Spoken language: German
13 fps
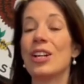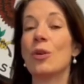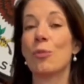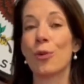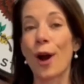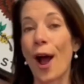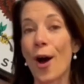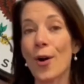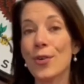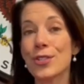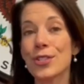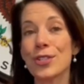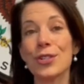
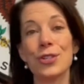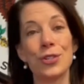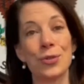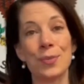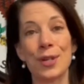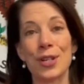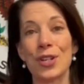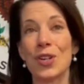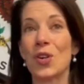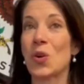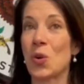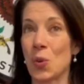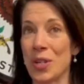Proud, Human,
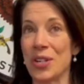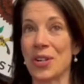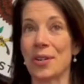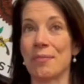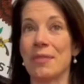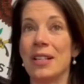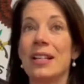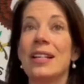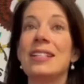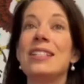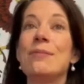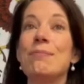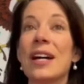Queer.
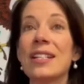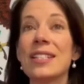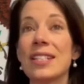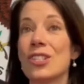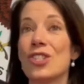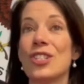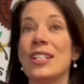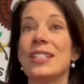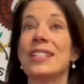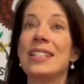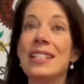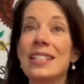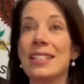Die Message des
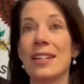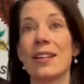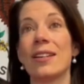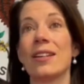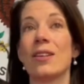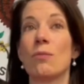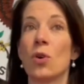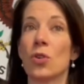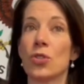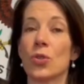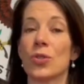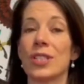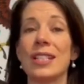diesjährigen
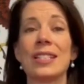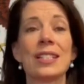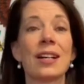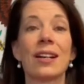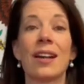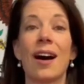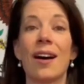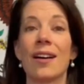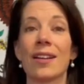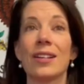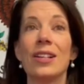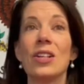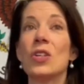Mottos ist klar.
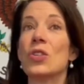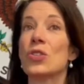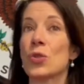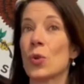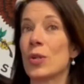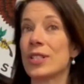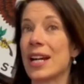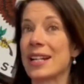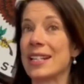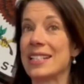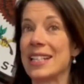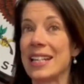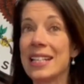
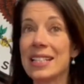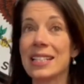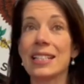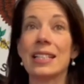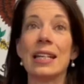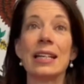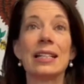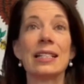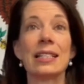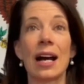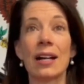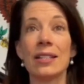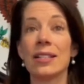Solidarität,
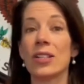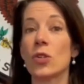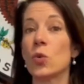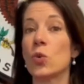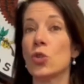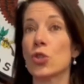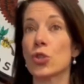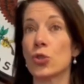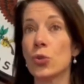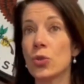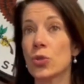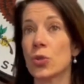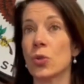gegenseitige
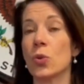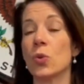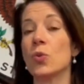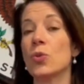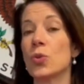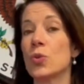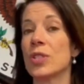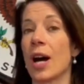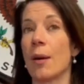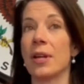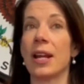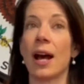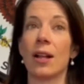Unterstützung und
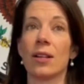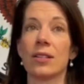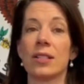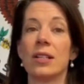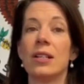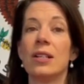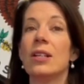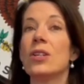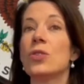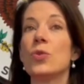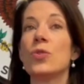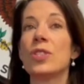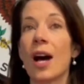Zusammenhalt.
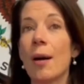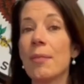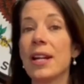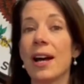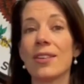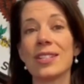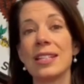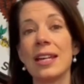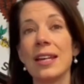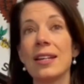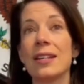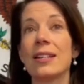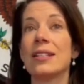Zusammenhalt
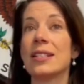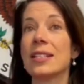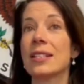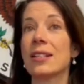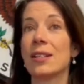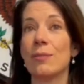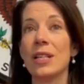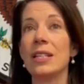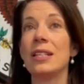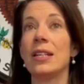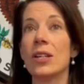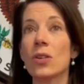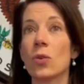gegen
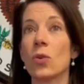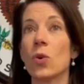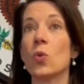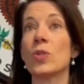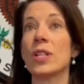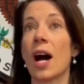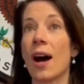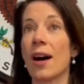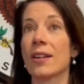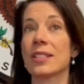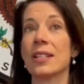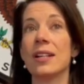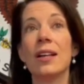Diskriminierung und
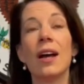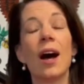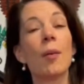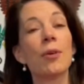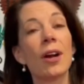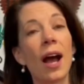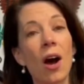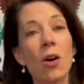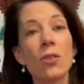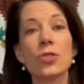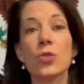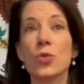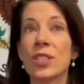Hass, aber auch
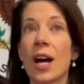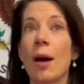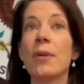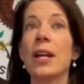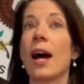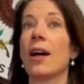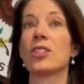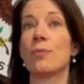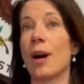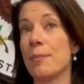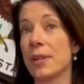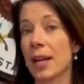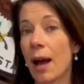Zusammenhalt
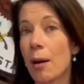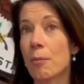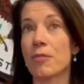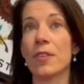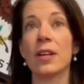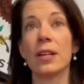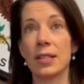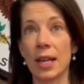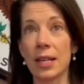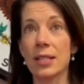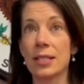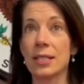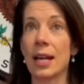beim Kampf
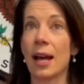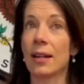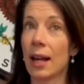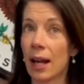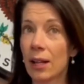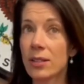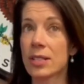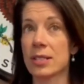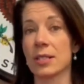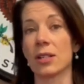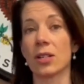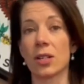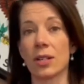gegen die
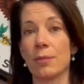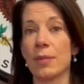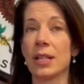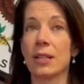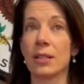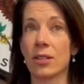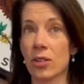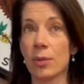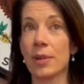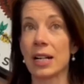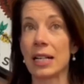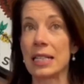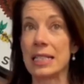anhaltende Krimin
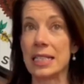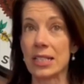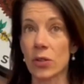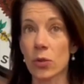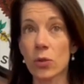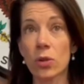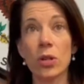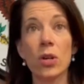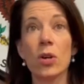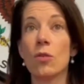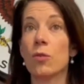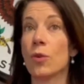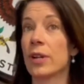Kriminalisierung
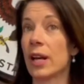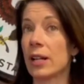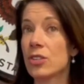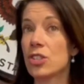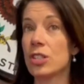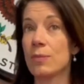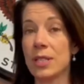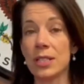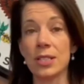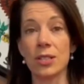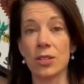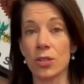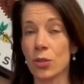von
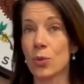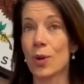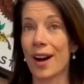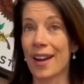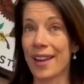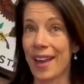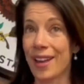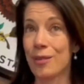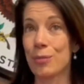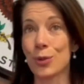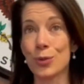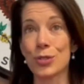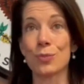LGBTQIA
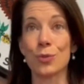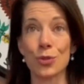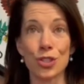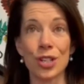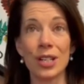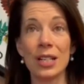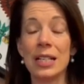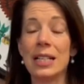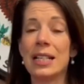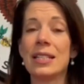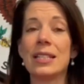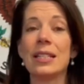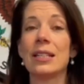plus Menschen,
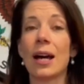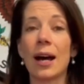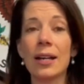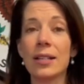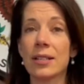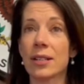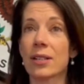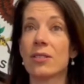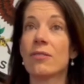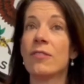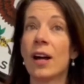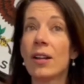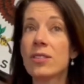die leider
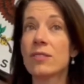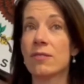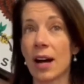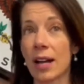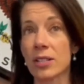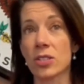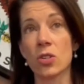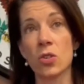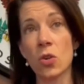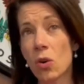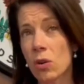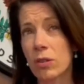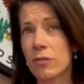weltweit
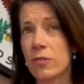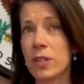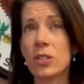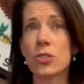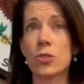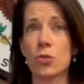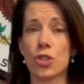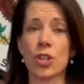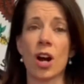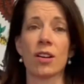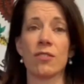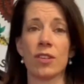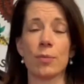noch viel zu
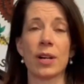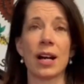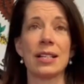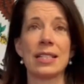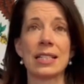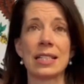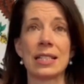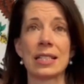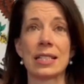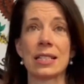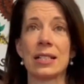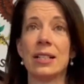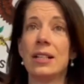stark verbreitet
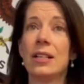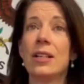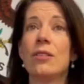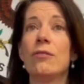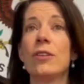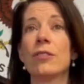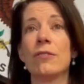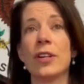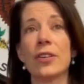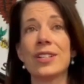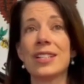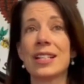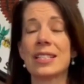ist. Wir
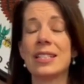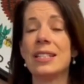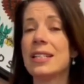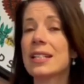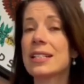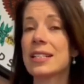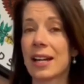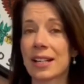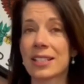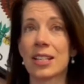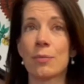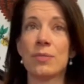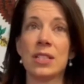werden das nicht
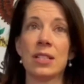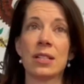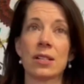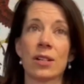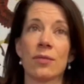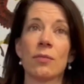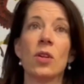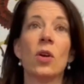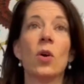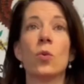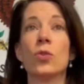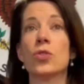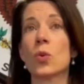akzeptieren
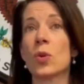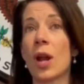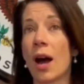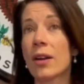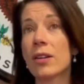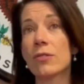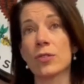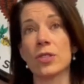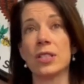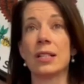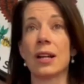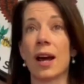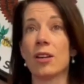und solange für
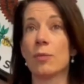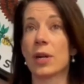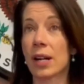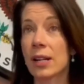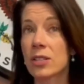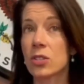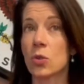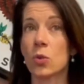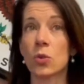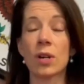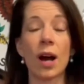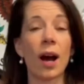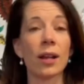die
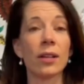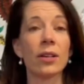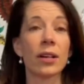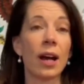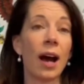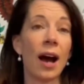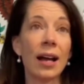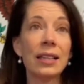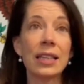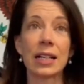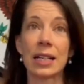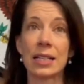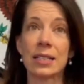Gleichberechtigung aller
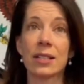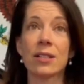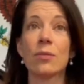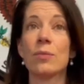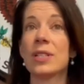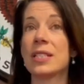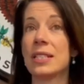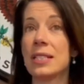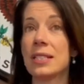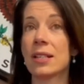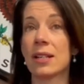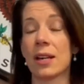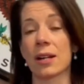eintreten, bis
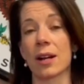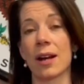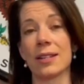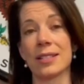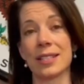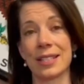diese erreicht